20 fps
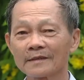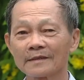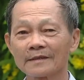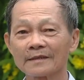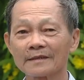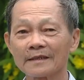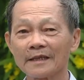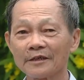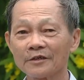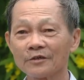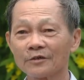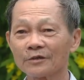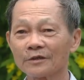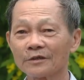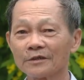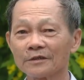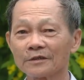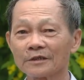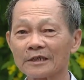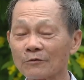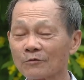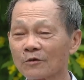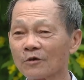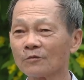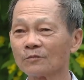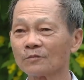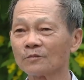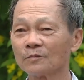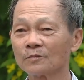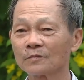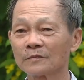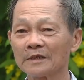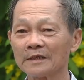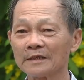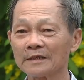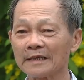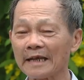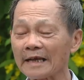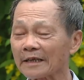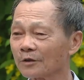để rồi sau cùng
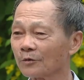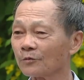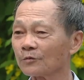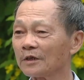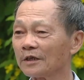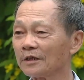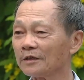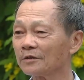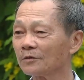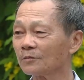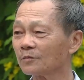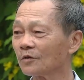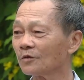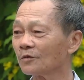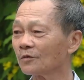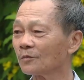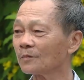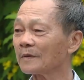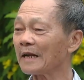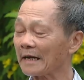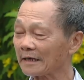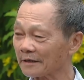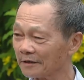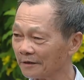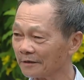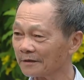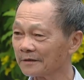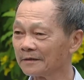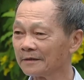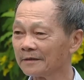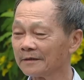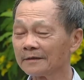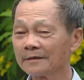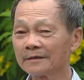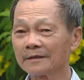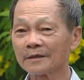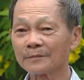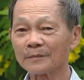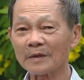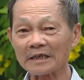thì các tiêu chí chúng tôi cũng đạt được.
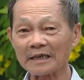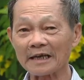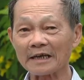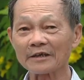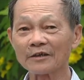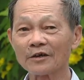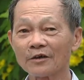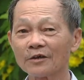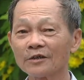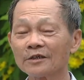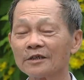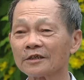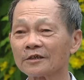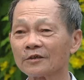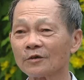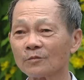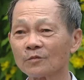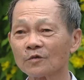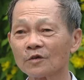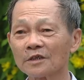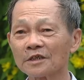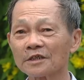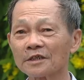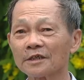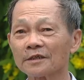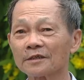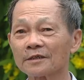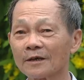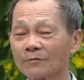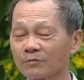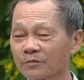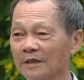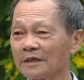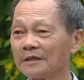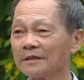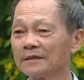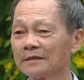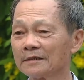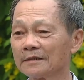Bên cạnh đó thì cũng có sự đồng tình,